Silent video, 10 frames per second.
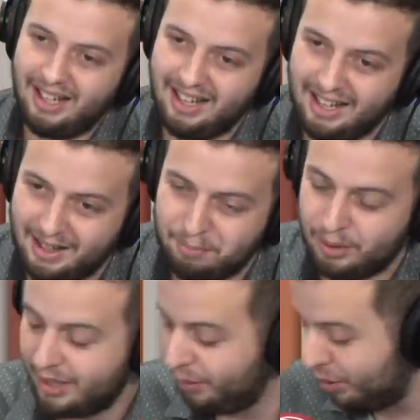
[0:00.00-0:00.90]
é,
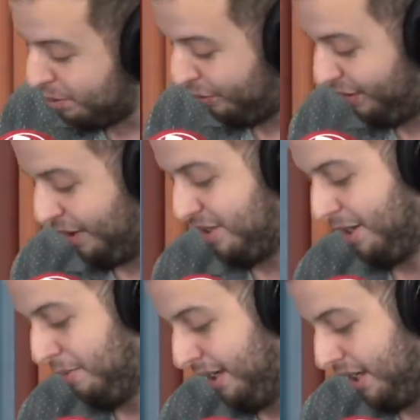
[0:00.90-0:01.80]
porque no último final de
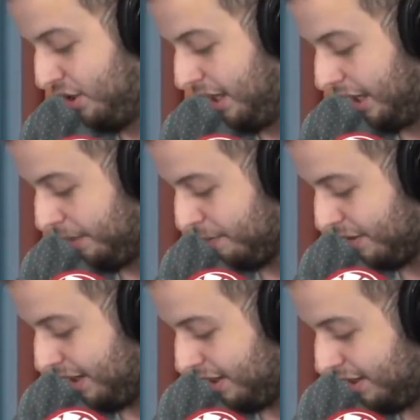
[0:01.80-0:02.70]
semana, Edgar, hum.